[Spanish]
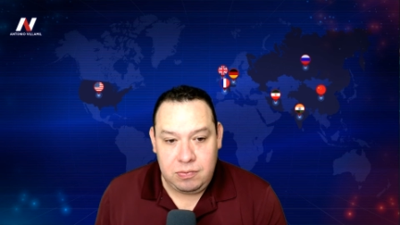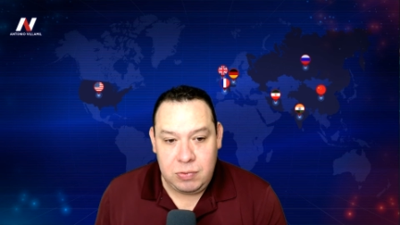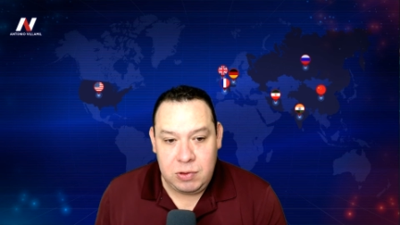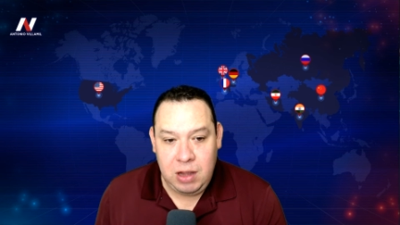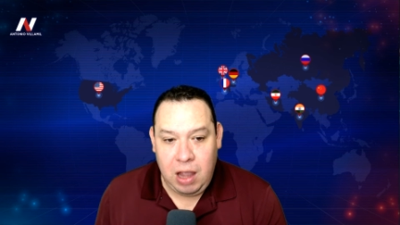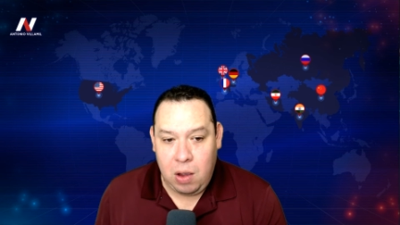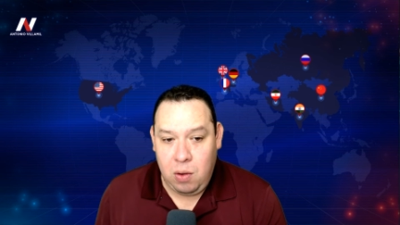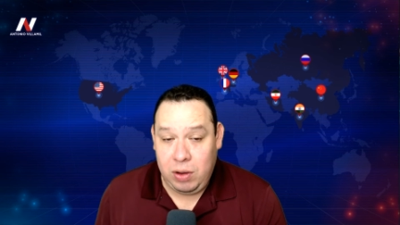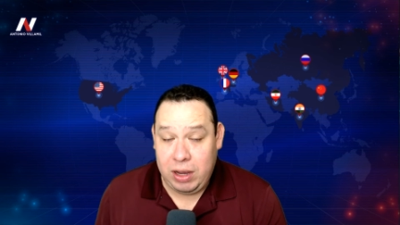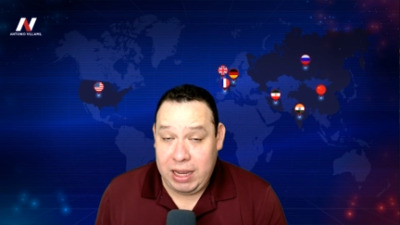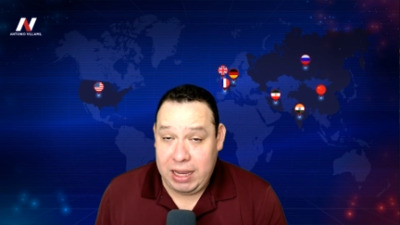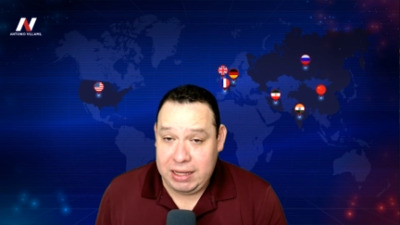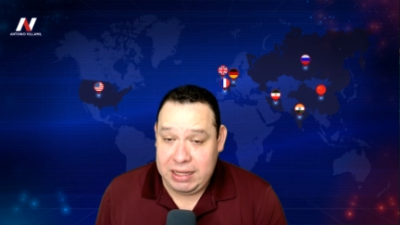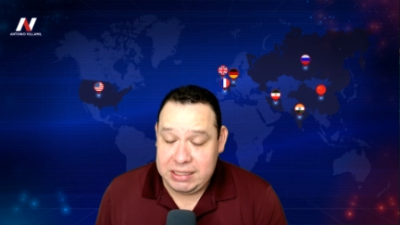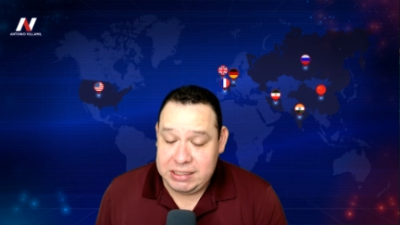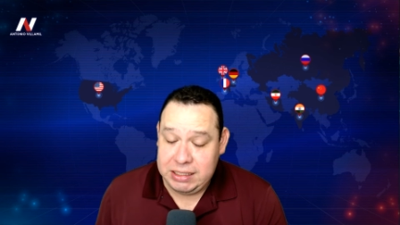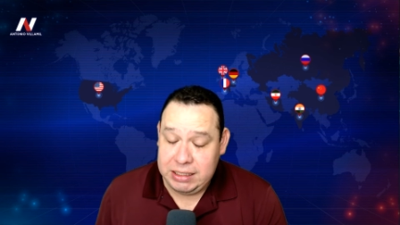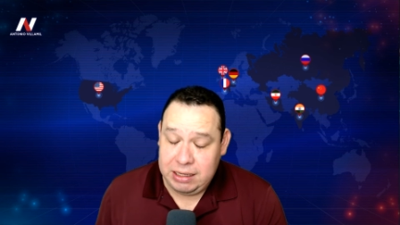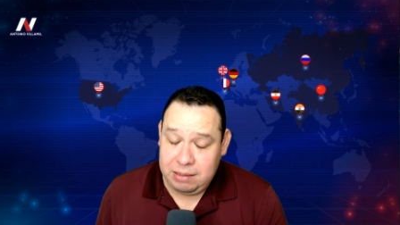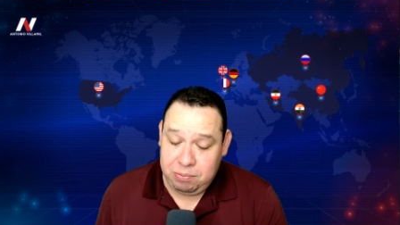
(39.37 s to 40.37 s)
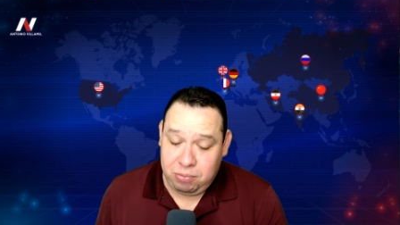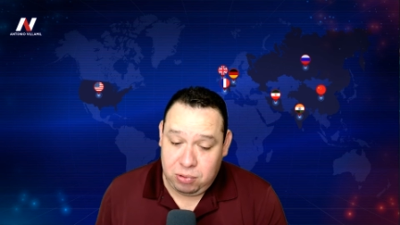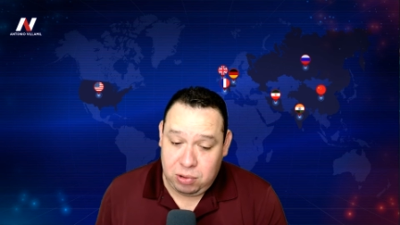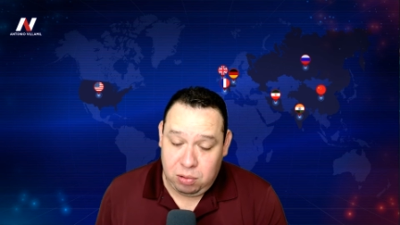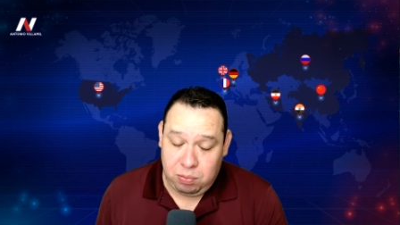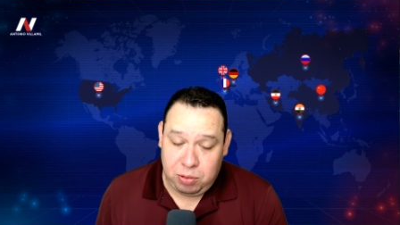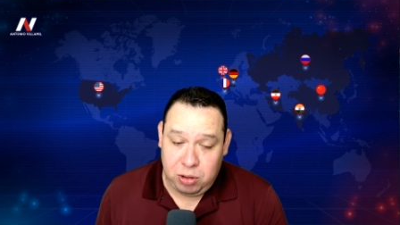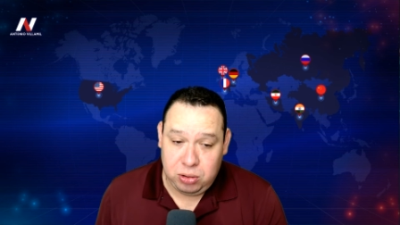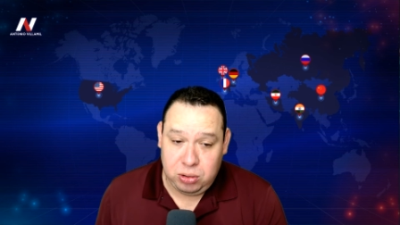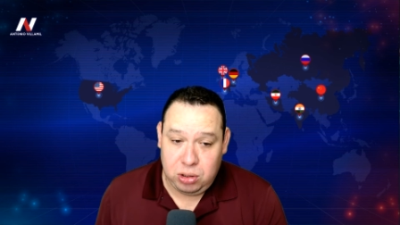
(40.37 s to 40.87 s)
aunque dicen que por el
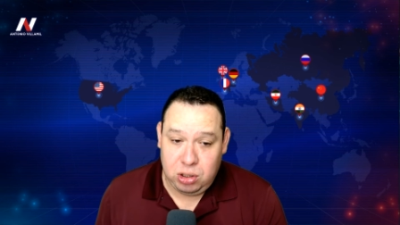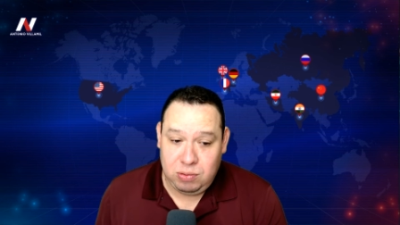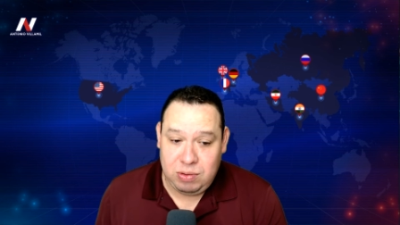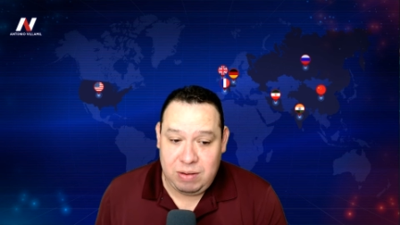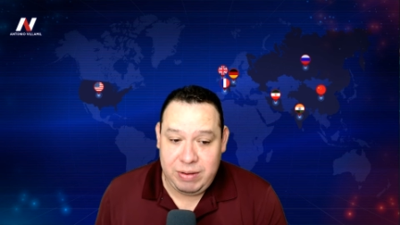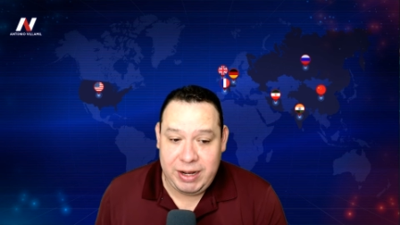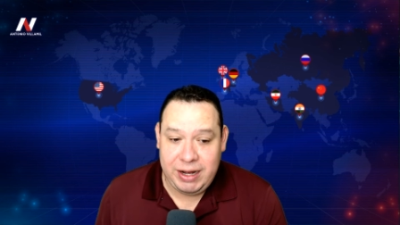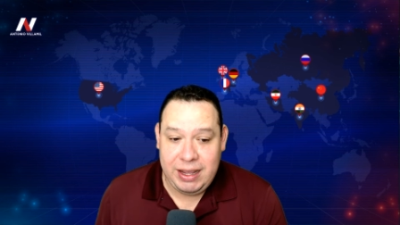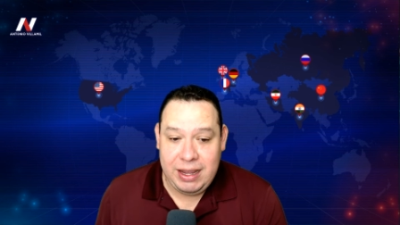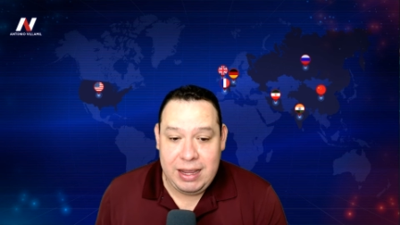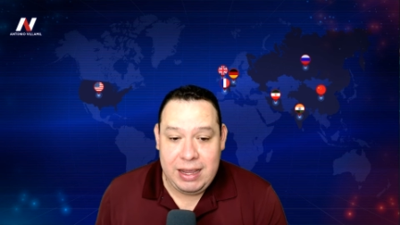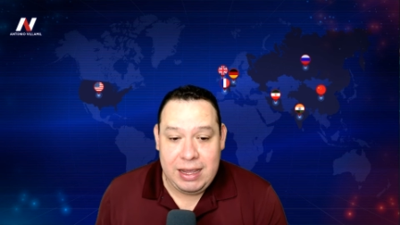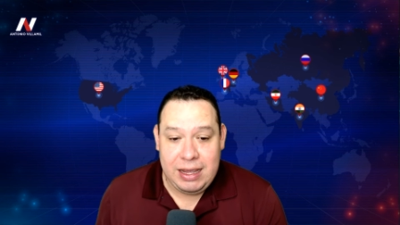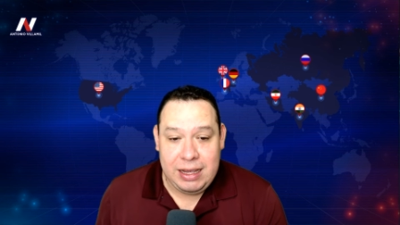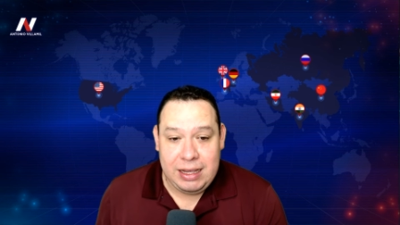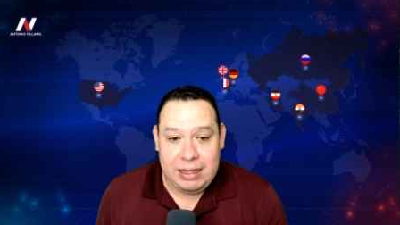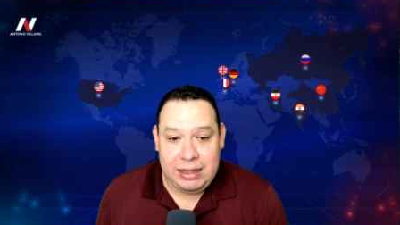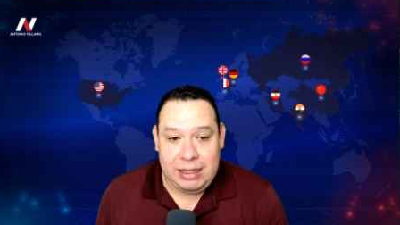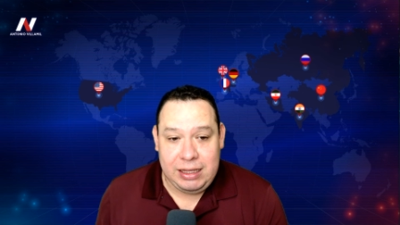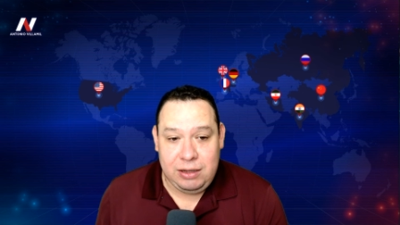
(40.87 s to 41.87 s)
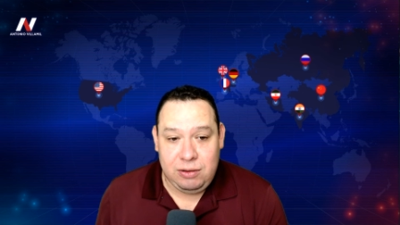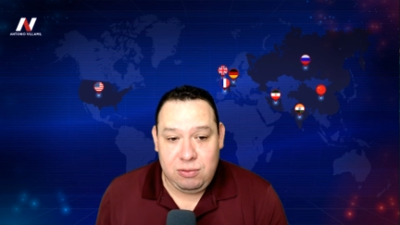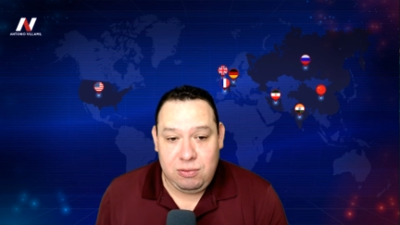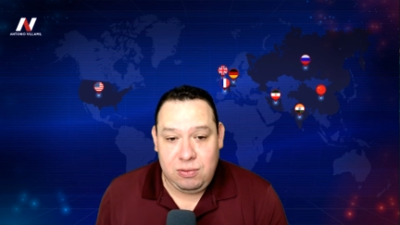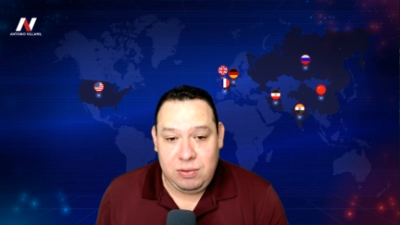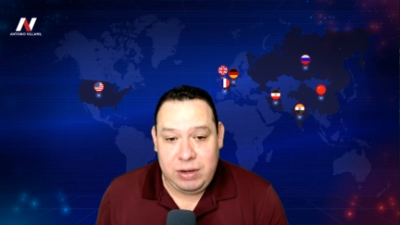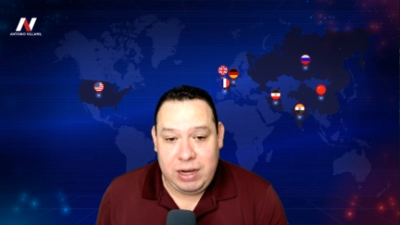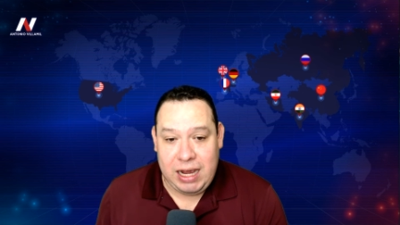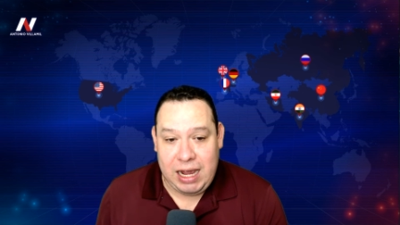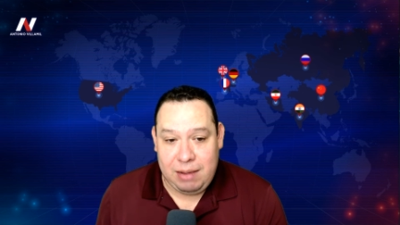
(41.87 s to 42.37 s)
pronto no va a haber
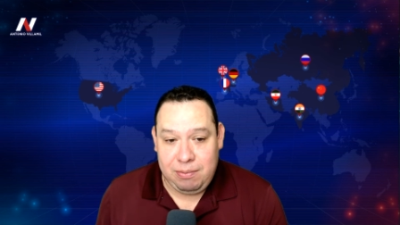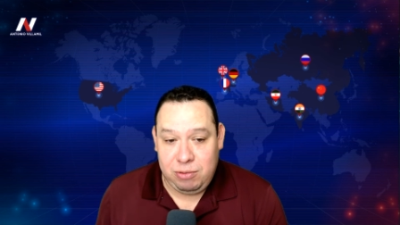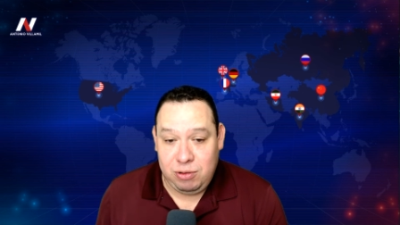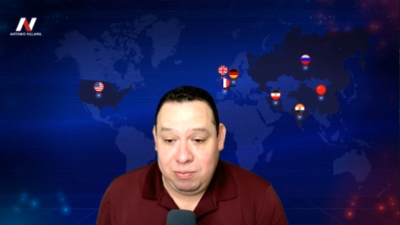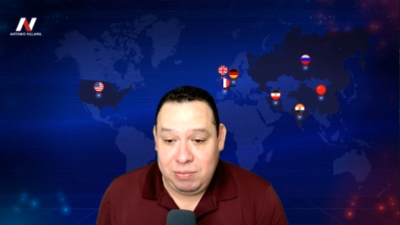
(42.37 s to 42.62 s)
ningún cambio.